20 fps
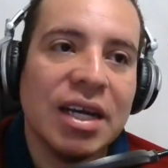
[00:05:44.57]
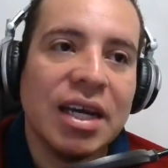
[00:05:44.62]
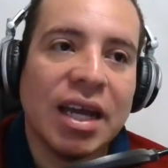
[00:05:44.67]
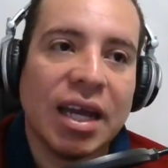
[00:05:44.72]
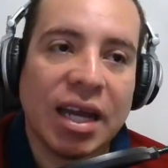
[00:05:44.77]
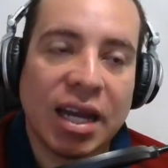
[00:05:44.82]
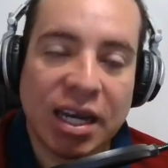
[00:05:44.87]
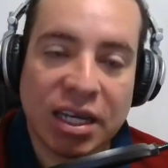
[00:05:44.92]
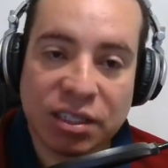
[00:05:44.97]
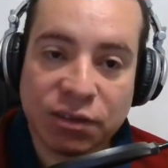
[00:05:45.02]

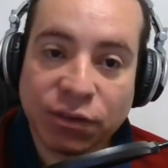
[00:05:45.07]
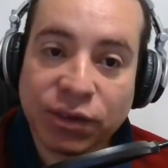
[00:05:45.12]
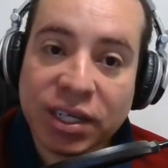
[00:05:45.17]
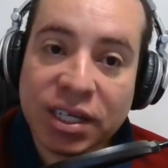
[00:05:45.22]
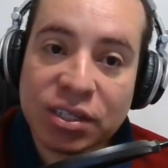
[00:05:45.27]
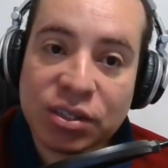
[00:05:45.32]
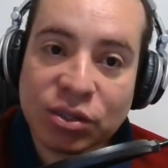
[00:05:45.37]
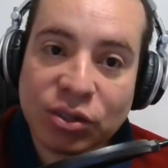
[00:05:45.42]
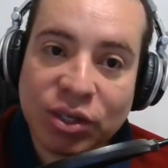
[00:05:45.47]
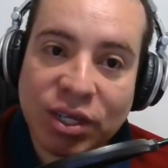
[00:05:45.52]
el
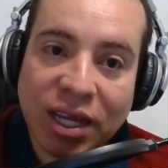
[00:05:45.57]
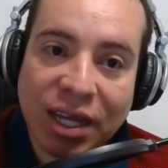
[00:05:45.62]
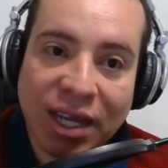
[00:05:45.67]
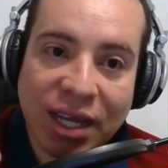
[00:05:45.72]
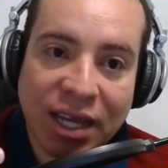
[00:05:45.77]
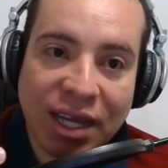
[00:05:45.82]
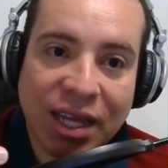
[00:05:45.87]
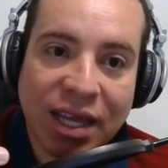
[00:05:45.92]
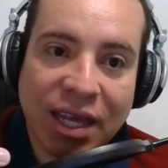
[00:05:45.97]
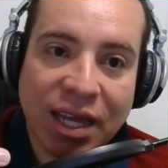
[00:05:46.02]
esfuerzo
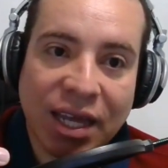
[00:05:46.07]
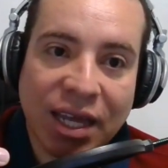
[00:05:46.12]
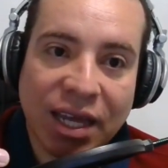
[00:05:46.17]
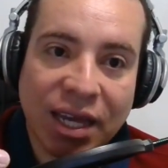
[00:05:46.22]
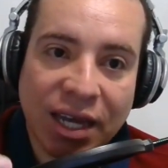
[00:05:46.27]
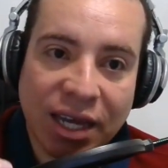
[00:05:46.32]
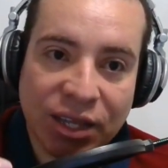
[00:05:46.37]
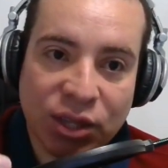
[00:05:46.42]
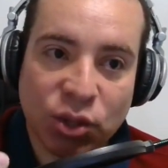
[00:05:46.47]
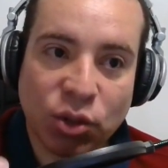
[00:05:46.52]
que,
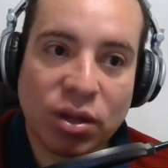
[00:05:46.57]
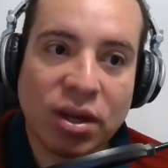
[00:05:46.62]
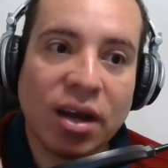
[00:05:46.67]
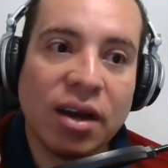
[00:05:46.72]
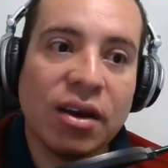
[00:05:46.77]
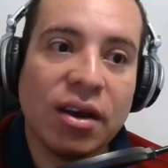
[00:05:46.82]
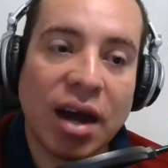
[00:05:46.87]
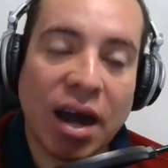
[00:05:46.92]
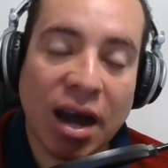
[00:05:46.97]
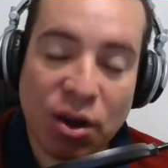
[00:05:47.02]
que le
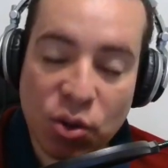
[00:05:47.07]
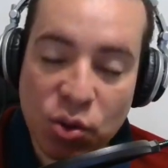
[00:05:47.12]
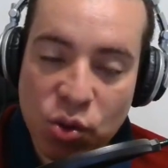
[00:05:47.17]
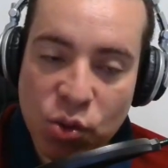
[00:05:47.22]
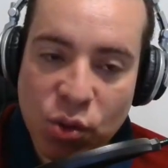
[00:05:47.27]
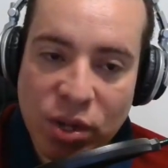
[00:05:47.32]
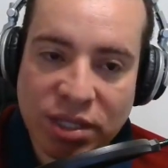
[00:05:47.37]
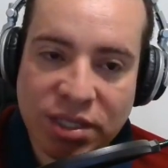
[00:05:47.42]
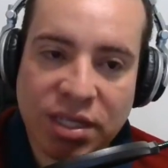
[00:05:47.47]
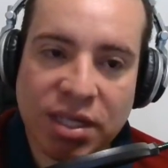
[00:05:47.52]
toca a
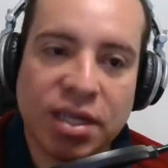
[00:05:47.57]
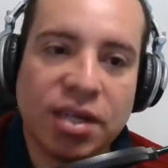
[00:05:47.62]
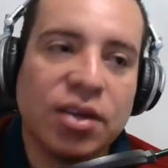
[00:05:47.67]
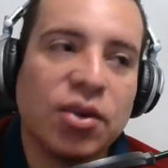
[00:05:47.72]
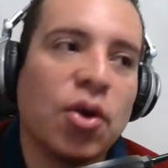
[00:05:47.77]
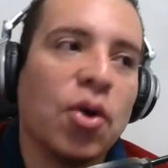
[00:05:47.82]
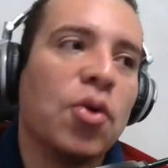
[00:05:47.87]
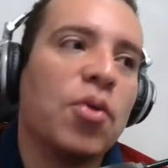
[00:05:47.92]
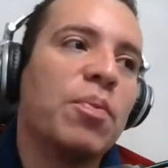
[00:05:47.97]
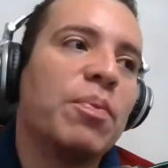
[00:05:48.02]
uno hacer
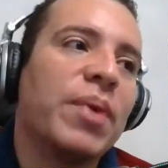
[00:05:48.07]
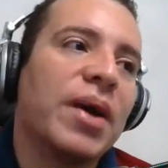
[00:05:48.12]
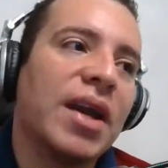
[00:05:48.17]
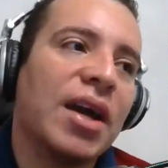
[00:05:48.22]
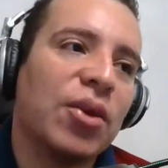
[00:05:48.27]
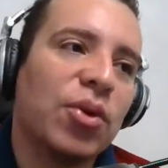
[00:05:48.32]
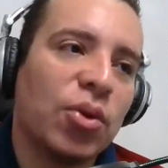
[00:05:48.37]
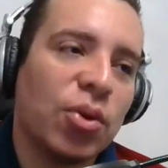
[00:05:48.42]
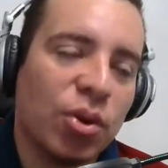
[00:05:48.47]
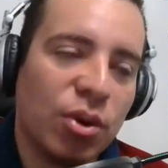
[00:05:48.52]

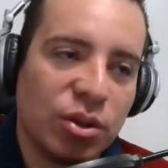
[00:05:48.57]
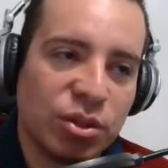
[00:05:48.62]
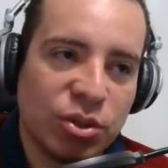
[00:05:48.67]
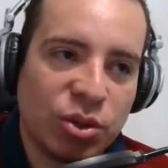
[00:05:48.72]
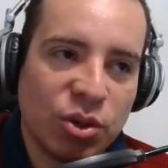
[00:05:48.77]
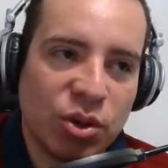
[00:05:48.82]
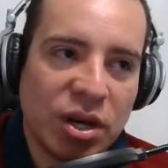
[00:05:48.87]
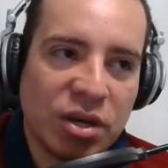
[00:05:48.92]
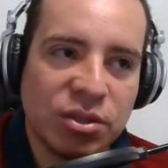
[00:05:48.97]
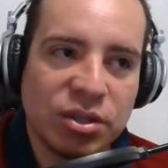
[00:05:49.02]
comparado con los
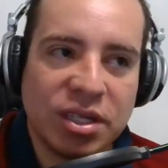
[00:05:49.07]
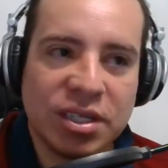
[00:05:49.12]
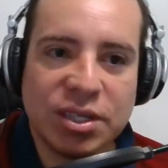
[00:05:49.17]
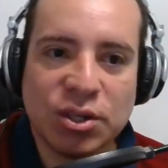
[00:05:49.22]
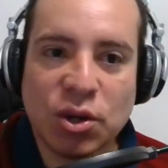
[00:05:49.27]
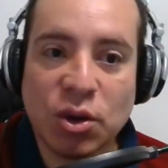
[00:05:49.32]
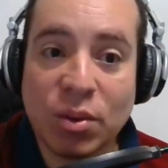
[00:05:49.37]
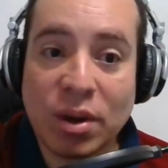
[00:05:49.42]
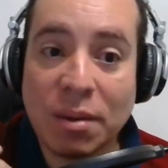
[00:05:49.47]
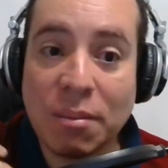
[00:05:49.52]
honorarios que
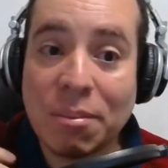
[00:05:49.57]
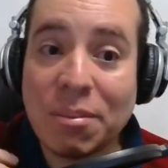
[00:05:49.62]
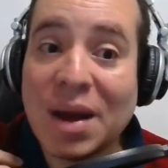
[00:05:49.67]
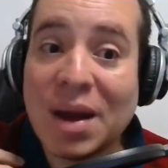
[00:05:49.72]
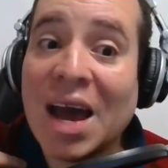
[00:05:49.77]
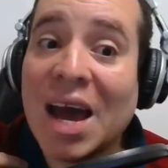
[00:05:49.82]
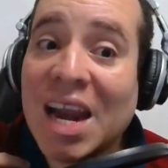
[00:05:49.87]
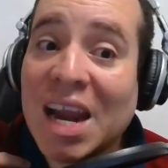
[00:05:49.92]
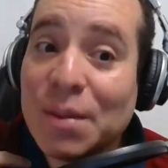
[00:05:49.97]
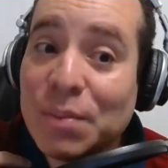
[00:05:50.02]
se cobran
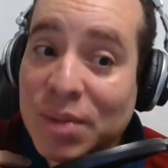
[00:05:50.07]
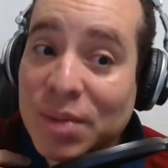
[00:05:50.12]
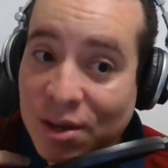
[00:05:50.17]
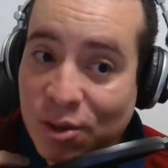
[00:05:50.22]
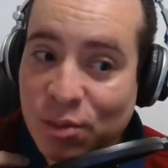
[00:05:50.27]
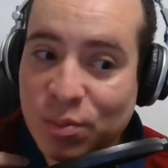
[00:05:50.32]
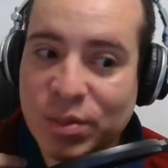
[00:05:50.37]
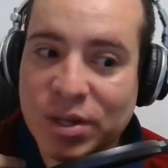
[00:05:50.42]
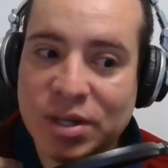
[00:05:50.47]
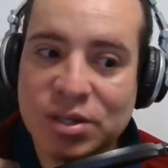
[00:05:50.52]
para mí
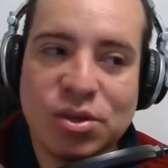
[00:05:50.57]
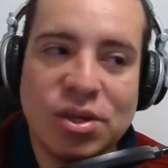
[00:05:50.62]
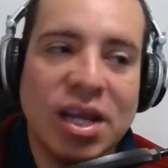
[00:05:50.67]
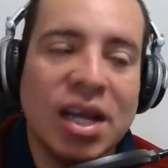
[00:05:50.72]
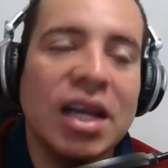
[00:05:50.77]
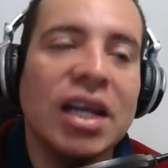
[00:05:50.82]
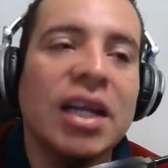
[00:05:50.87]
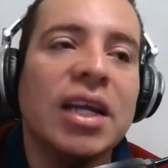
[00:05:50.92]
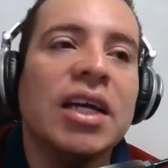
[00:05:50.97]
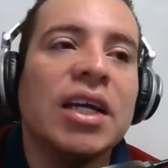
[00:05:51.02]
en lo
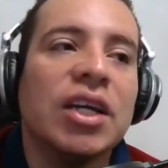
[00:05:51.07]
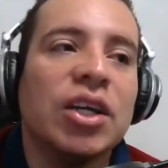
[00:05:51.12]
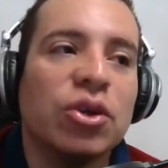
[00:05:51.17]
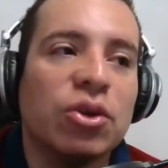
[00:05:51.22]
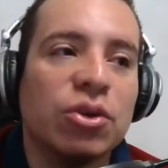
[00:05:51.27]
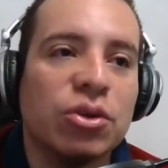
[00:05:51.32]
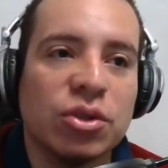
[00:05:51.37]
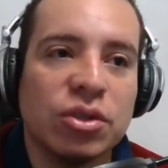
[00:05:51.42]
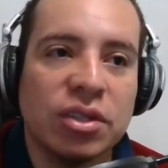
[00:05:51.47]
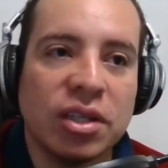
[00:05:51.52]
personal,
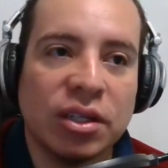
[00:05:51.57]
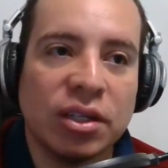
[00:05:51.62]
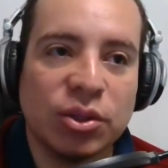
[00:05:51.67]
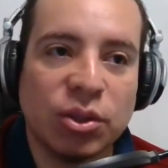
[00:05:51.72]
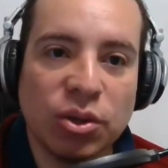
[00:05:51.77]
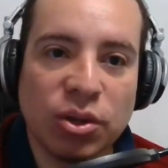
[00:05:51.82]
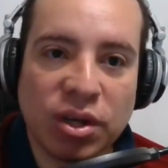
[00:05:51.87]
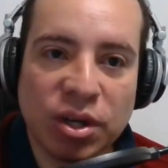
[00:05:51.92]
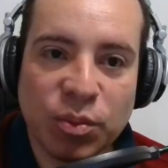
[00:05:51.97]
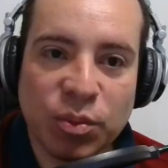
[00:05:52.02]
no son del
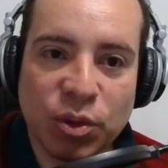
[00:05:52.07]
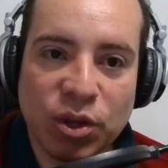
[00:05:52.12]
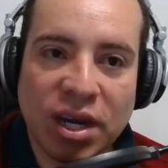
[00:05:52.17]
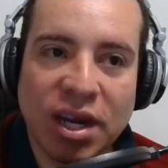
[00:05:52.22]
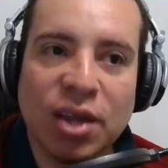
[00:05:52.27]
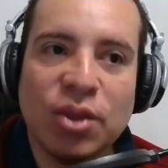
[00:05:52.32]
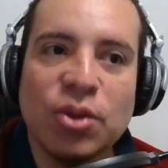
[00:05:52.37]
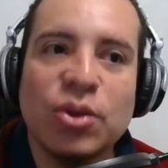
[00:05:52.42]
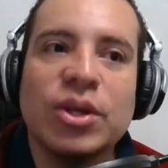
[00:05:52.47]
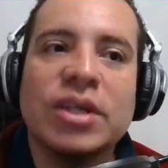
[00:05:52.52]
todo
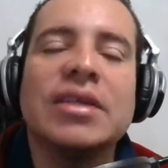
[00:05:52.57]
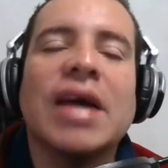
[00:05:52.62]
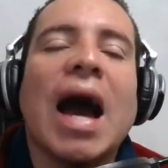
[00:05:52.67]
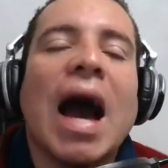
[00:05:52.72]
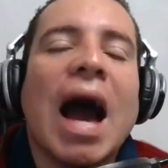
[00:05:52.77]
remuneradores.